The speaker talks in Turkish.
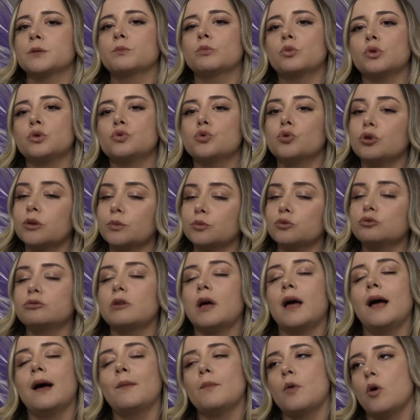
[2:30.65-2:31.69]
Şimdi çünkü
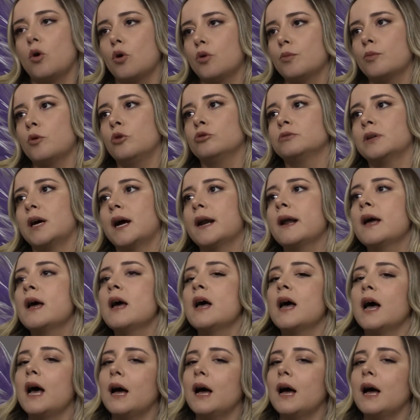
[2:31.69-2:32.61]
bunda hem hormonlar